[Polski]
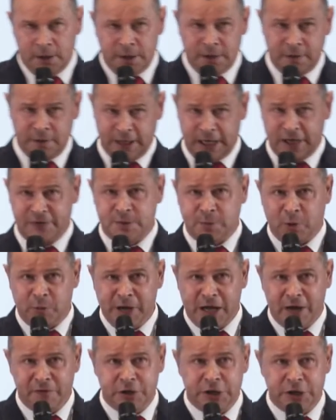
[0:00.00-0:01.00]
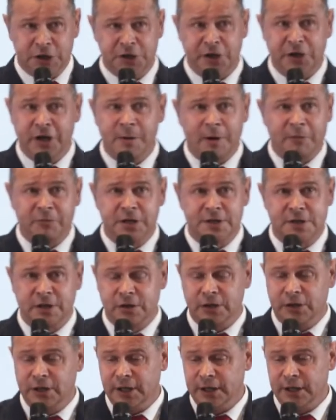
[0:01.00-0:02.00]
Tak jak wspomniałem wcześniej, nie mam niestety
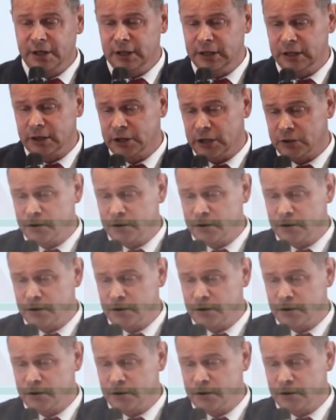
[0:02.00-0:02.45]
tyle czasu,